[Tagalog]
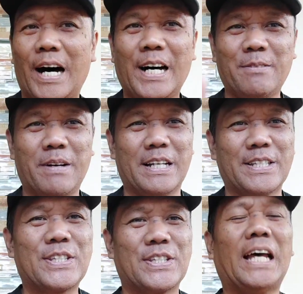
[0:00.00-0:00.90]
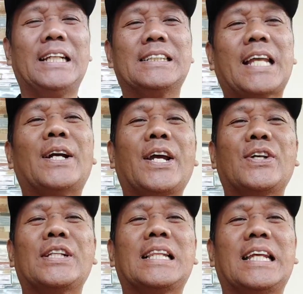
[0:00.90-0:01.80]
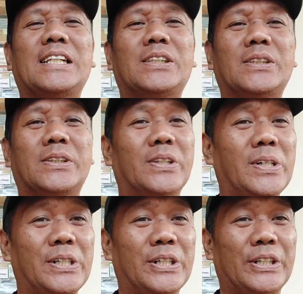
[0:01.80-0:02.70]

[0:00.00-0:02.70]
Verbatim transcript: Love selling tayo ngayong linggo